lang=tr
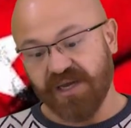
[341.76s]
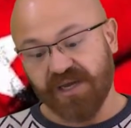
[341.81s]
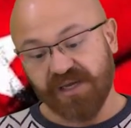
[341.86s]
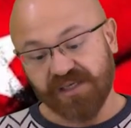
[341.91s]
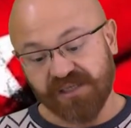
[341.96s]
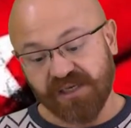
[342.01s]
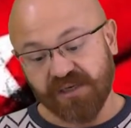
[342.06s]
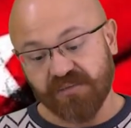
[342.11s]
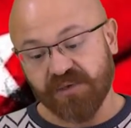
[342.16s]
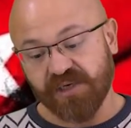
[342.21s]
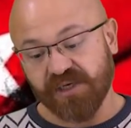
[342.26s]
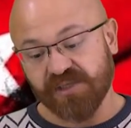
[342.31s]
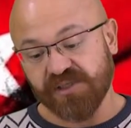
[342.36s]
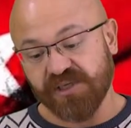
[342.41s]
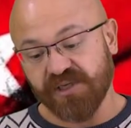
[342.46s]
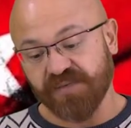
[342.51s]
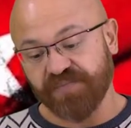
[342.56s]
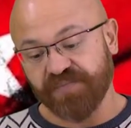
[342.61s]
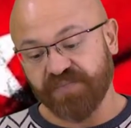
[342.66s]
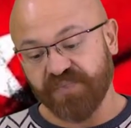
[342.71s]

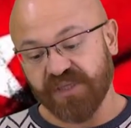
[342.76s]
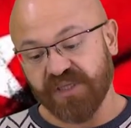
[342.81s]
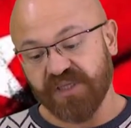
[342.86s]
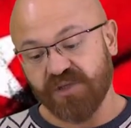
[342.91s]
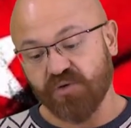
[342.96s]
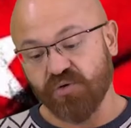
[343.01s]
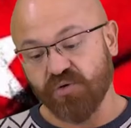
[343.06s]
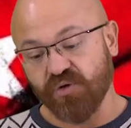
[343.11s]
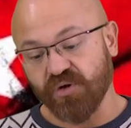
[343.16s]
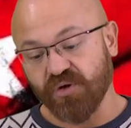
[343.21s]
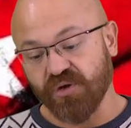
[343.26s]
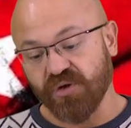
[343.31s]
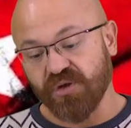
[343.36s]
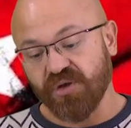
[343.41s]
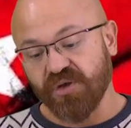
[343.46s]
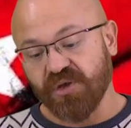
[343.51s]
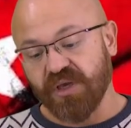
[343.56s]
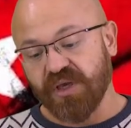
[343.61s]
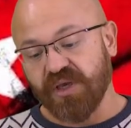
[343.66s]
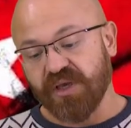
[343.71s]
Azerbaycan gidiyor
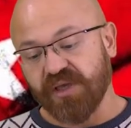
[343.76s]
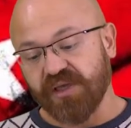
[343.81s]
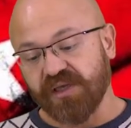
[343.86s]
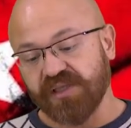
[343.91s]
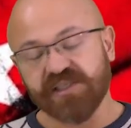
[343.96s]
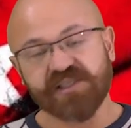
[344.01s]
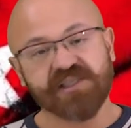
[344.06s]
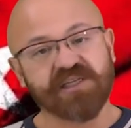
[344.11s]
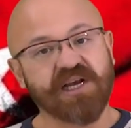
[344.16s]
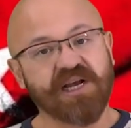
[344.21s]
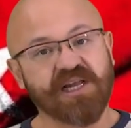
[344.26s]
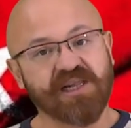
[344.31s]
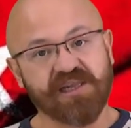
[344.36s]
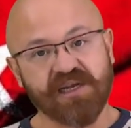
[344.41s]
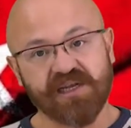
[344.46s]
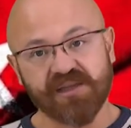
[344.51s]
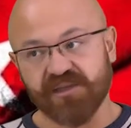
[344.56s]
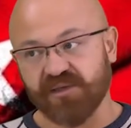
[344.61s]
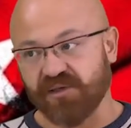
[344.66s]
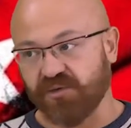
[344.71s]

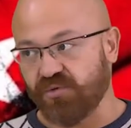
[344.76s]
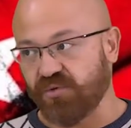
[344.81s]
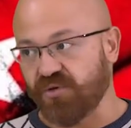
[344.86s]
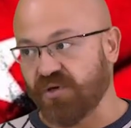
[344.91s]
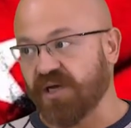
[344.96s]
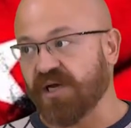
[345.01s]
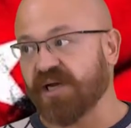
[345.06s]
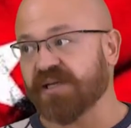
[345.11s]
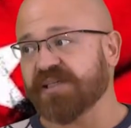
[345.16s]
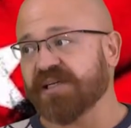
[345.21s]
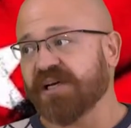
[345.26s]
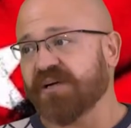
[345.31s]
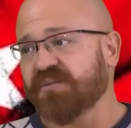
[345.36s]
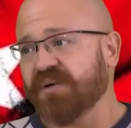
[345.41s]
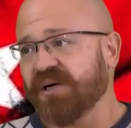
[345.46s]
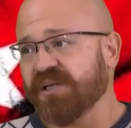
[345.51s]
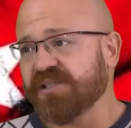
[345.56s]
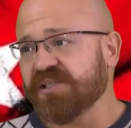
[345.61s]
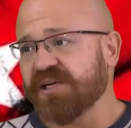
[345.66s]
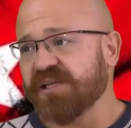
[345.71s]
İsrail'den de alıyor.
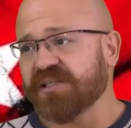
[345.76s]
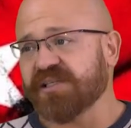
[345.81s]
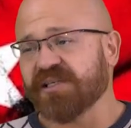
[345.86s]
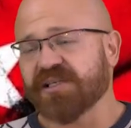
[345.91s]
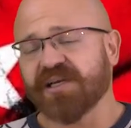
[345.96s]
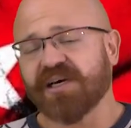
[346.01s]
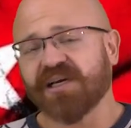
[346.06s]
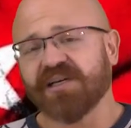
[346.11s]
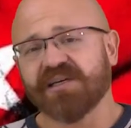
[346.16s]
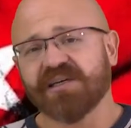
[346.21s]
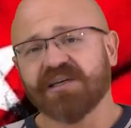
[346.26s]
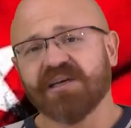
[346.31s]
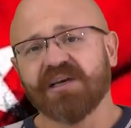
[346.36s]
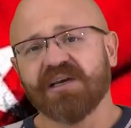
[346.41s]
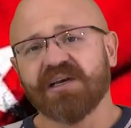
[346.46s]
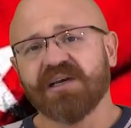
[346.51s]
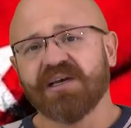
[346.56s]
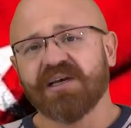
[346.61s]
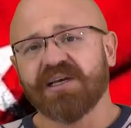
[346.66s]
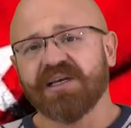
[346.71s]
Azerbaycan gider
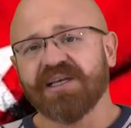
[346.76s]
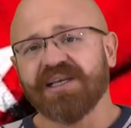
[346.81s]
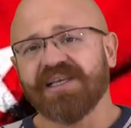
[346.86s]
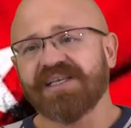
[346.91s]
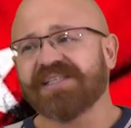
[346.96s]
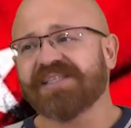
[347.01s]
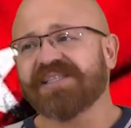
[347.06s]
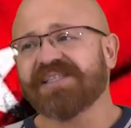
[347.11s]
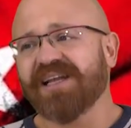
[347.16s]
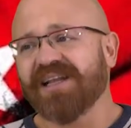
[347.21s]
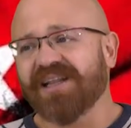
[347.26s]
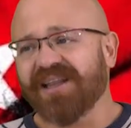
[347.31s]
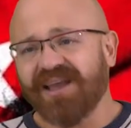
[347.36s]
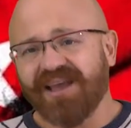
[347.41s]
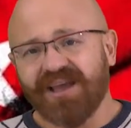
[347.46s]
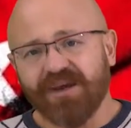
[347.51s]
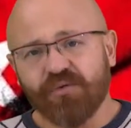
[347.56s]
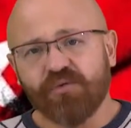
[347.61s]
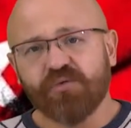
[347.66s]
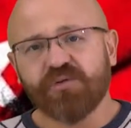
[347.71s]

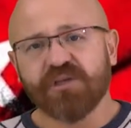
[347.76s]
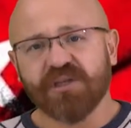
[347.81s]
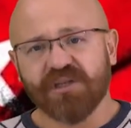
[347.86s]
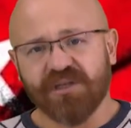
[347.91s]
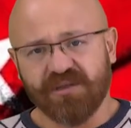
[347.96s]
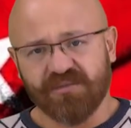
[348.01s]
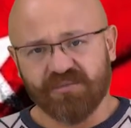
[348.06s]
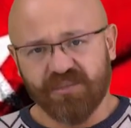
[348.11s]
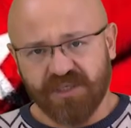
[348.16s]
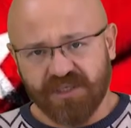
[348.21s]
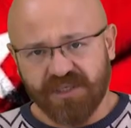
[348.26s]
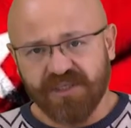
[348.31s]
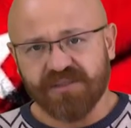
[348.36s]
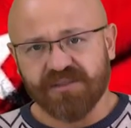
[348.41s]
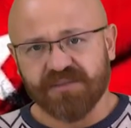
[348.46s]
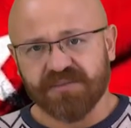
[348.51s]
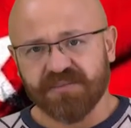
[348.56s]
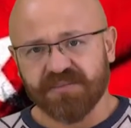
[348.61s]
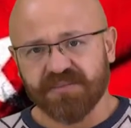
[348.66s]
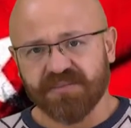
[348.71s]
istediği ülkeden
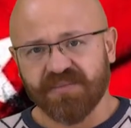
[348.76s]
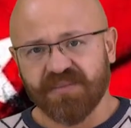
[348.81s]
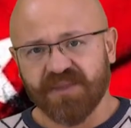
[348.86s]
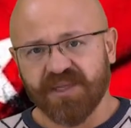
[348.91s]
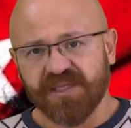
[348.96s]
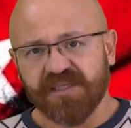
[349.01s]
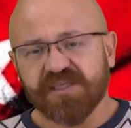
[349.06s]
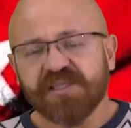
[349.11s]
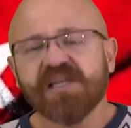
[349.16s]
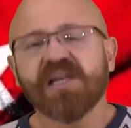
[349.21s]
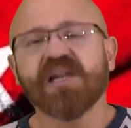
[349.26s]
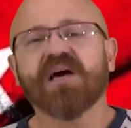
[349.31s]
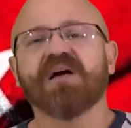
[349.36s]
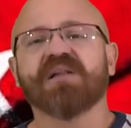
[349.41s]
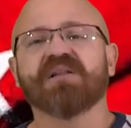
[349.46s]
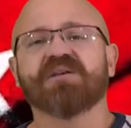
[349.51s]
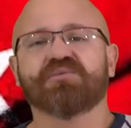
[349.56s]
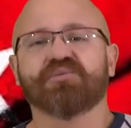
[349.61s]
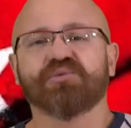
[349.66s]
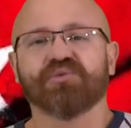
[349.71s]
bakın silah
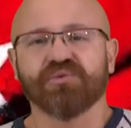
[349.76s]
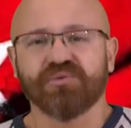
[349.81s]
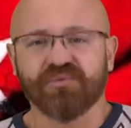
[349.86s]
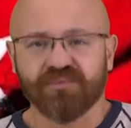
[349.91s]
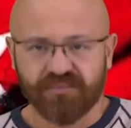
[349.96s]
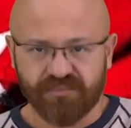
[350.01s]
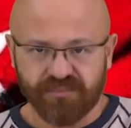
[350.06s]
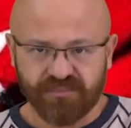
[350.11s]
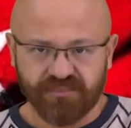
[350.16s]
alır bugün.